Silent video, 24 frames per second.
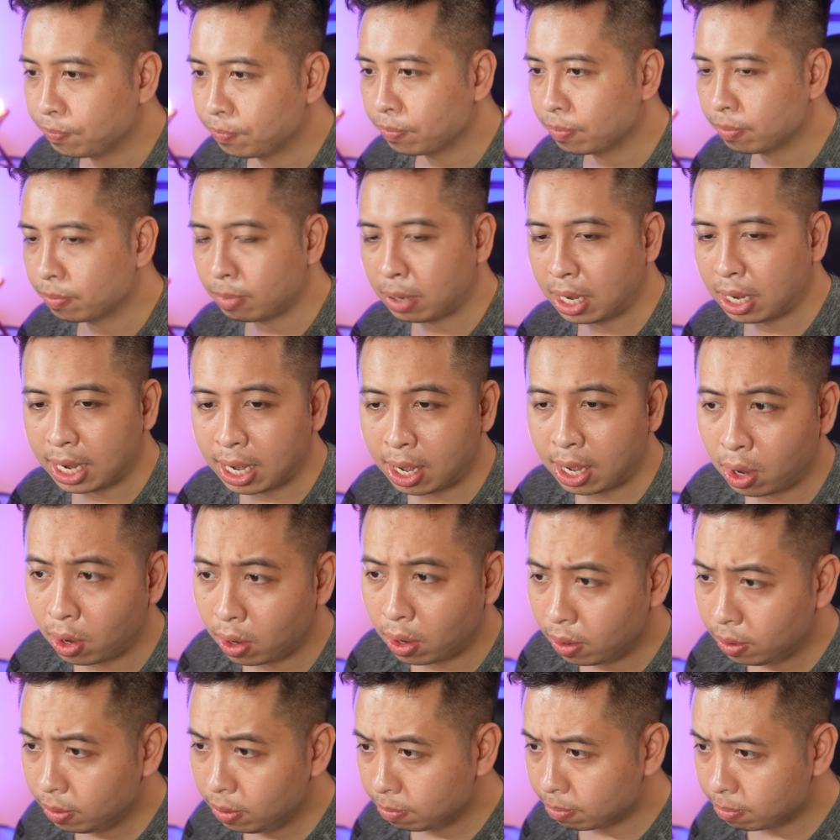Mà
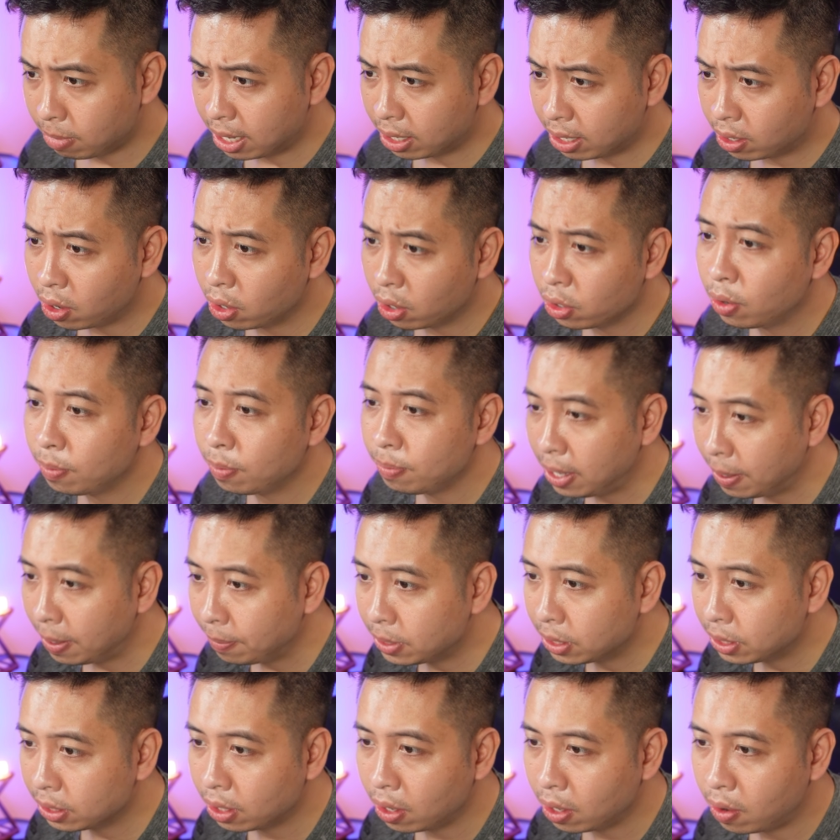gạo bạn gõ nhóp nhép
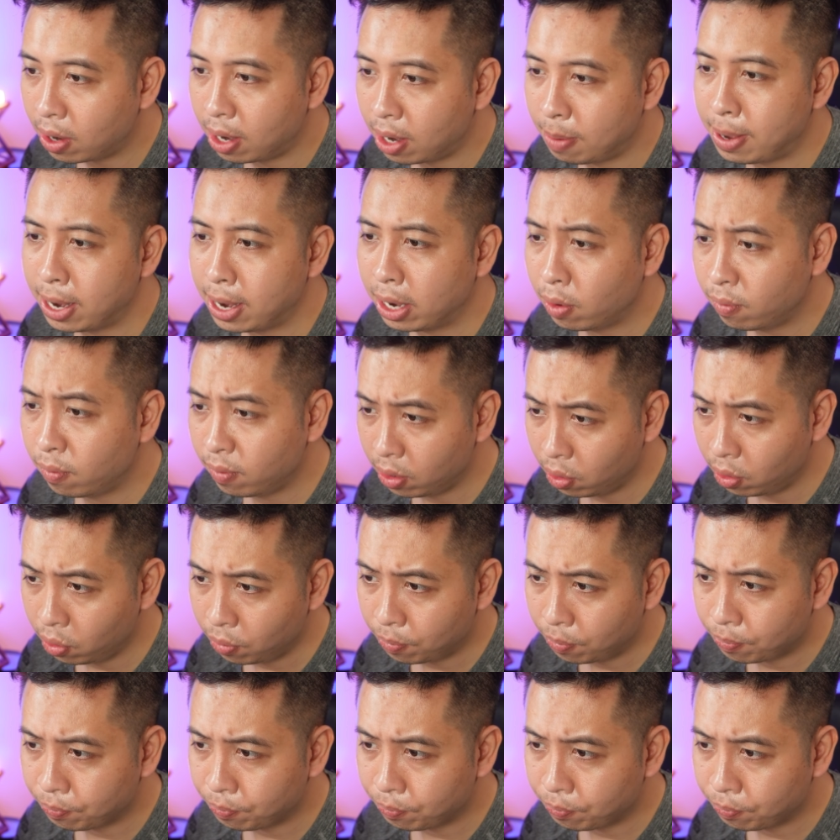chứng tỏ là bạn overloop